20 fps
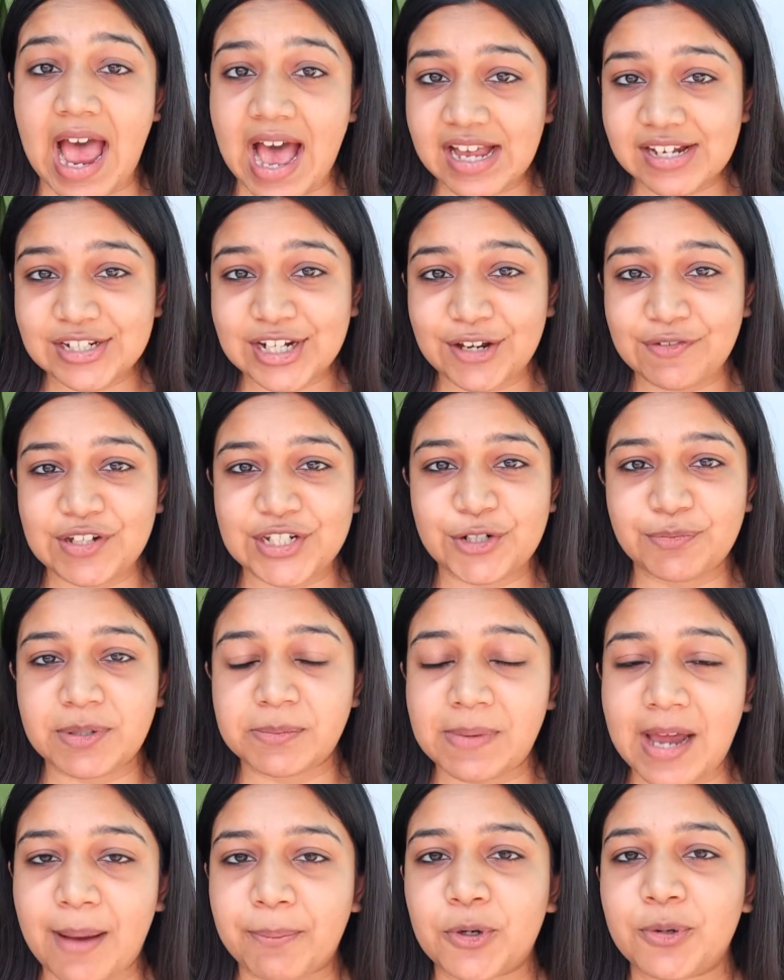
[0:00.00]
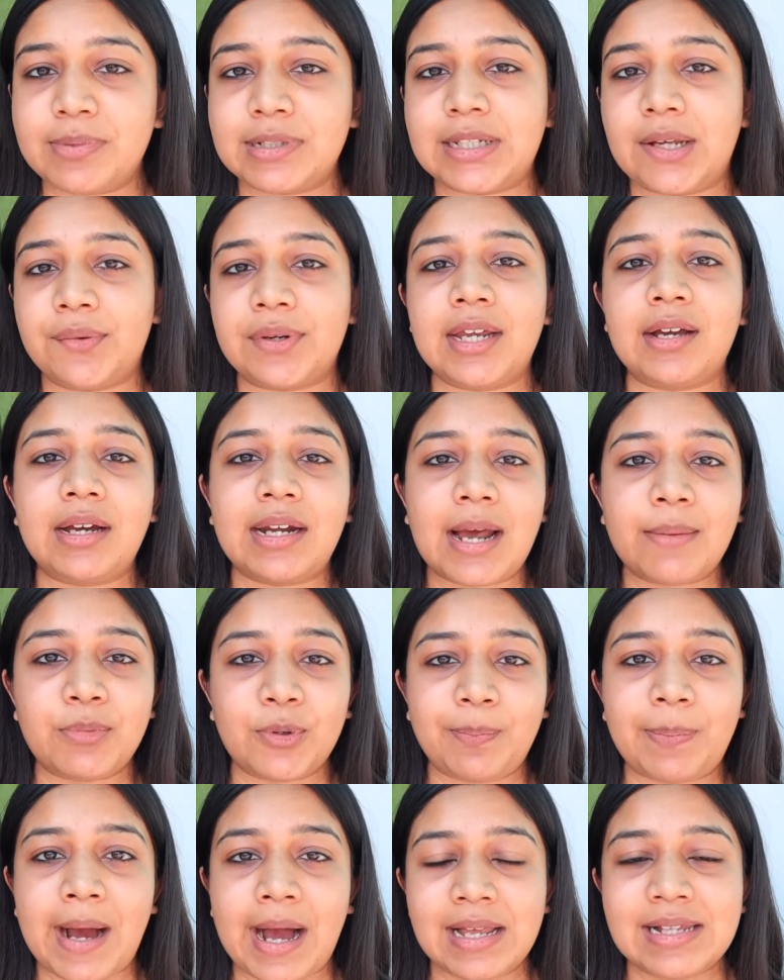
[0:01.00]
आज के वीडियो में मैं आपको बताऊंगी अगर आप
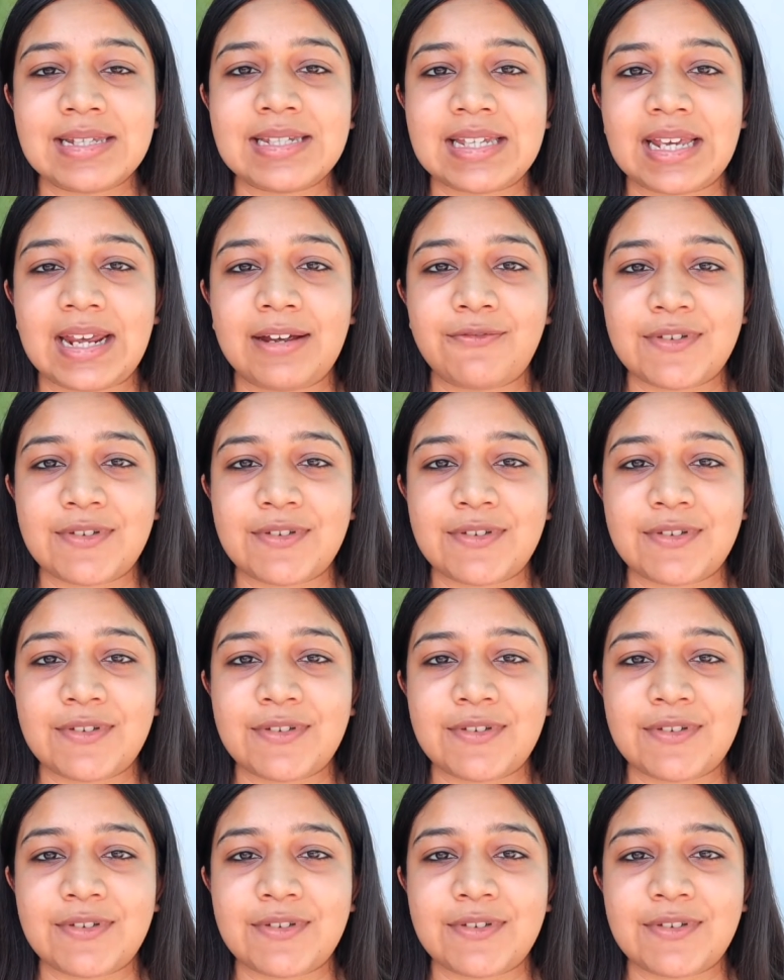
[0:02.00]
भोपाल से